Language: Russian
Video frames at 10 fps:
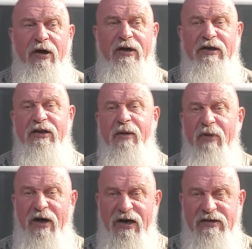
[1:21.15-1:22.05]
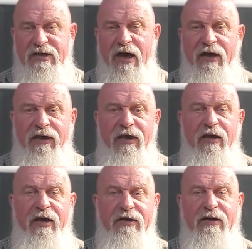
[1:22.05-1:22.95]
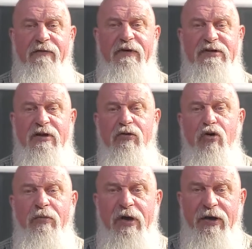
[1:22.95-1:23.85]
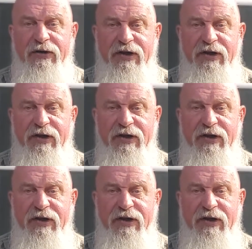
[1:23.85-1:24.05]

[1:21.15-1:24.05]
это домохозяйки, это в основном